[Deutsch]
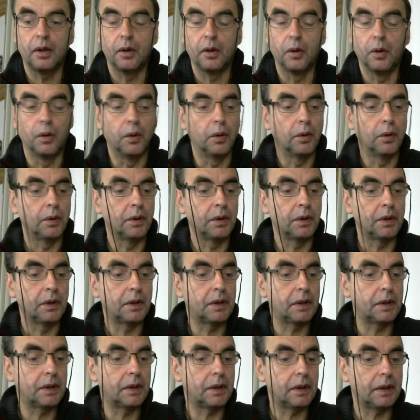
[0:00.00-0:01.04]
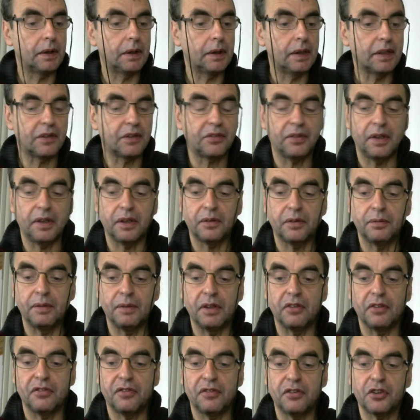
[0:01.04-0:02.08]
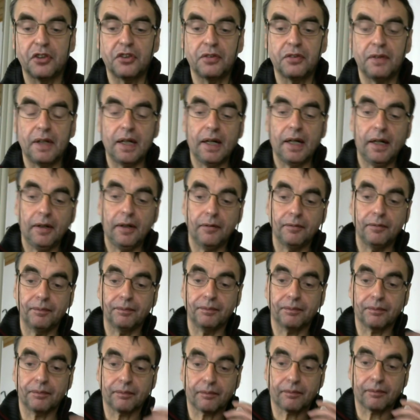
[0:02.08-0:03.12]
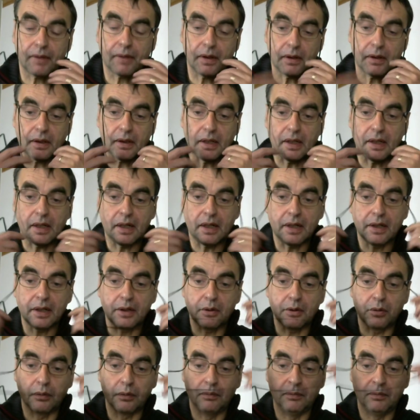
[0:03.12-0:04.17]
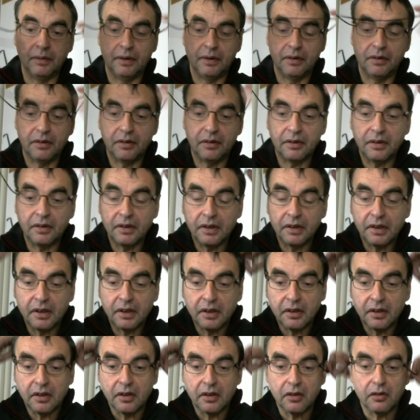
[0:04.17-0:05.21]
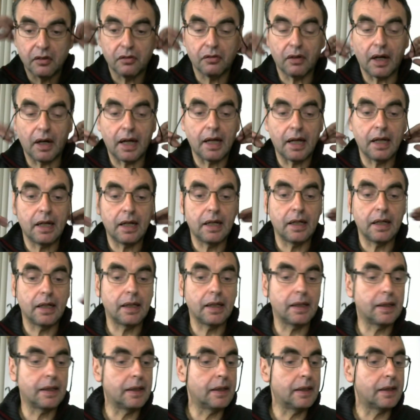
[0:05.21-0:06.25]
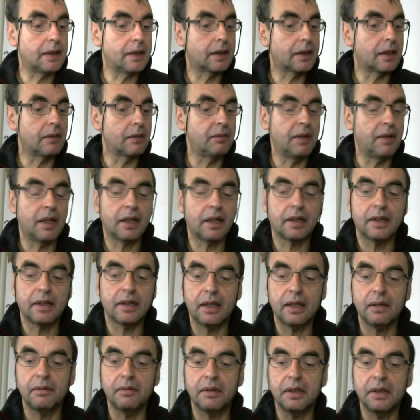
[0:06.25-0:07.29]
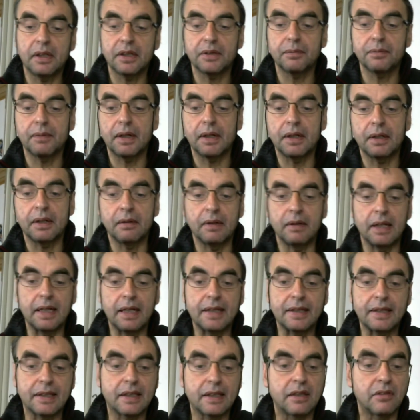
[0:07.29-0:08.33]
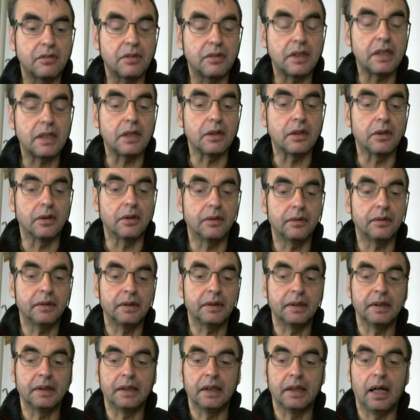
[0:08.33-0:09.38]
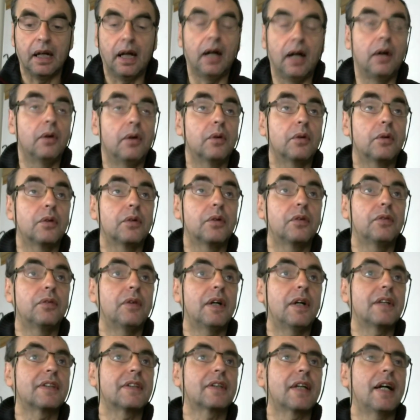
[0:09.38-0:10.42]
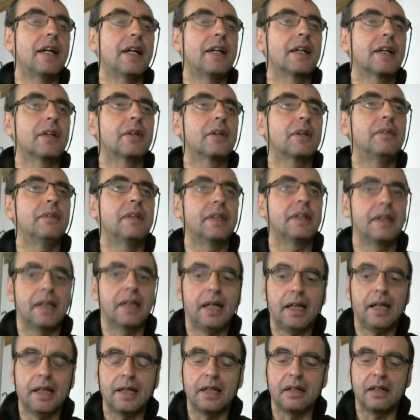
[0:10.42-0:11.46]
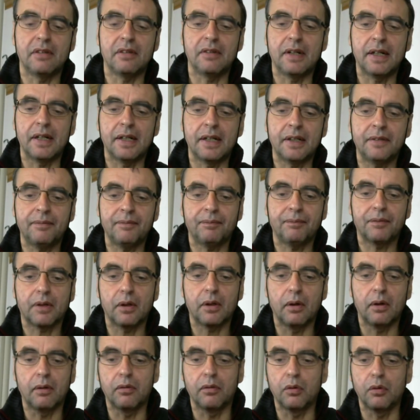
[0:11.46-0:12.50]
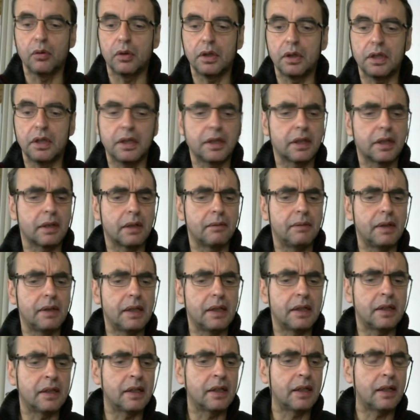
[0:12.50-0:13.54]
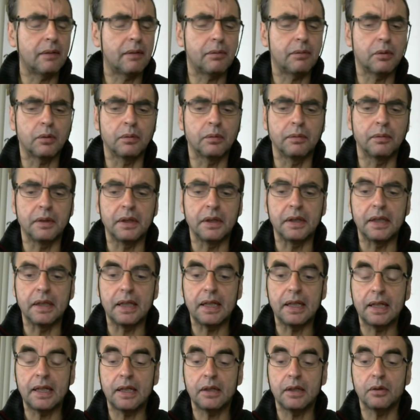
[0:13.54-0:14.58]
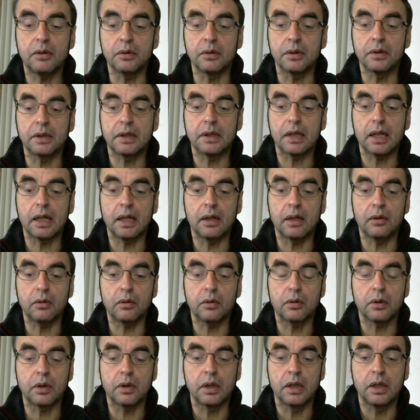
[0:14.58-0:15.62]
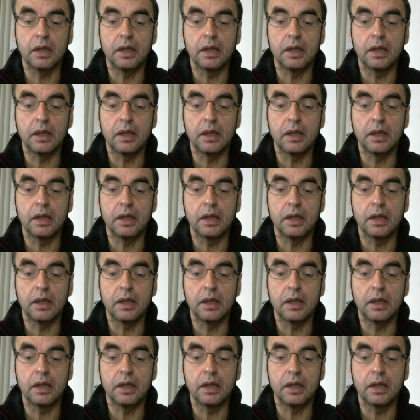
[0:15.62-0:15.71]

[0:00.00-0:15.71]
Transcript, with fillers: und es fällt mir schwer gerade drum, weil ich gemerkt habe, dass bei dem letzten Video auch fast keine Kommentare da waren, obwohl ich gebeten habe um Ideen und auch